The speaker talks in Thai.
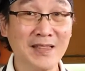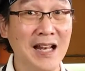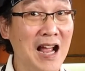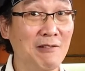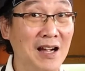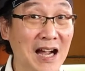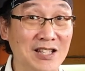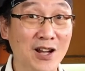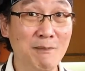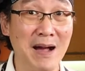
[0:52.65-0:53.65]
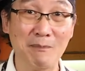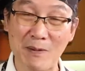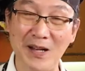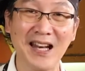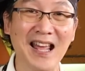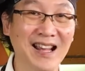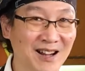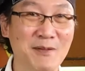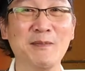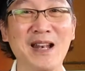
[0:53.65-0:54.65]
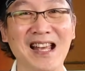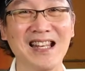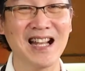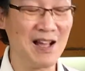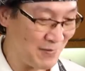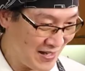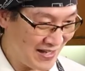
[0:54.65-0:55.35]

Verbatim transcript: แต่ถ้าหากว่าใครชอบผักแบบเละๆก็ไม่เป็นไรนะครับ